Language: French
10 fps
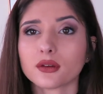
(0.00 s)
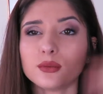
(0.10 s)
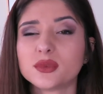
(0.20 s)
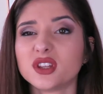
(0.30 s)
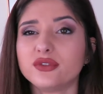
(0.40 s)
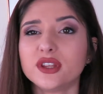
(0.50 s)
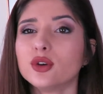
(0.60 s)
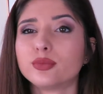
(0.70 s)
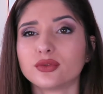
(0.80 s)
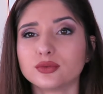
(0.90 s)
une petite
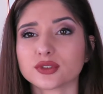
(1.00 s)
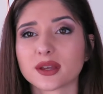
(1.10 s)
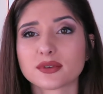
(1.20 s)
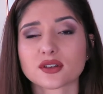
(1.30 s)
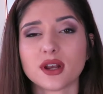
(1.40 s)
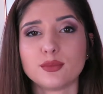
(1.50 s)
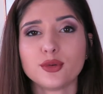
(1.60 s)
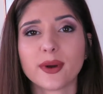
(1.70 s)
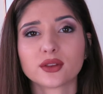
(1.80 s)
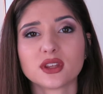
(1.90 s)
vidéo pour vous montrer parce que la
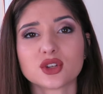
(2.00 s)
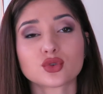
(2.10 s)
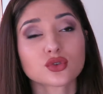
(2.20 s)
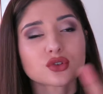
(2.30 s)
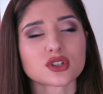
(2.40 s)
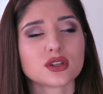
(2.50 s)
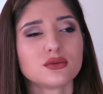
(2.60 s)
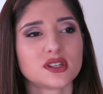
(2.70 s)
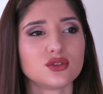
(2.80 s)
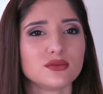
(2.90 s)
plupart des choses que j'ai
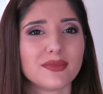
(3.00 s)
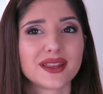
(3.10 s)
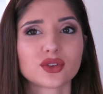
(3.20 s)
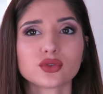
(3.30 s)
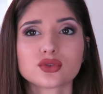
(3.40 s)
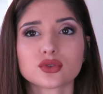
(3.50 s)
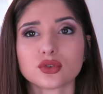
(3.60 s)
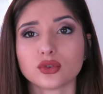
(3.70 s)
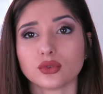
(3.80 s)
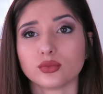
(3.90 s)
eues c'est du matos
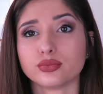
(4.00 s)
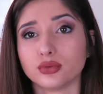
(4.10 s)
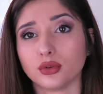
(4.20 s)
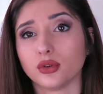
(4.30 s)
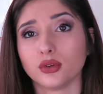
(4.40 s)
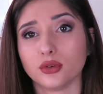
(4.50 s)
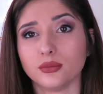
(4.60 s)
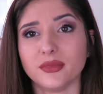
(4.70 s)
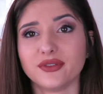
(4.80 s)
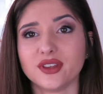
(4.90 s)
euh, pour euh,
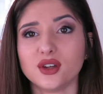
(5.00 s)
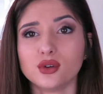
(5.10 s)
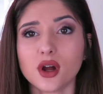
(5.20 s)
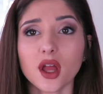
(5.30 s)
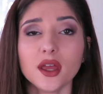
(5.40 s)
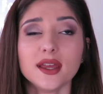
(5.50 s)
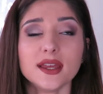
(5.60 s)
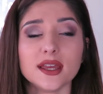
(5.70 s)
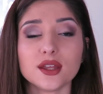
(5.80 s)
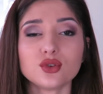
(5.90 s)
mes vidéos
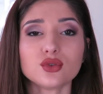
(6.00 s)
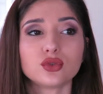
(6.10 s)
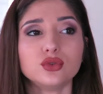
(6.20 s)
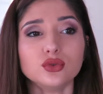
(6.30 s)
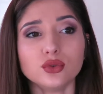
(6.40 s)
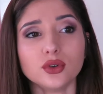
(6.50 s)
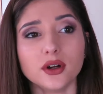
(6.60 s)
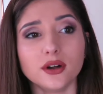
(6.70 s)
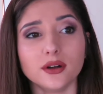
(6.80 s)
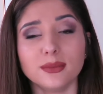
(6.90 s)
et du coup
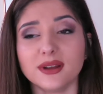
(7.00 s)
euh,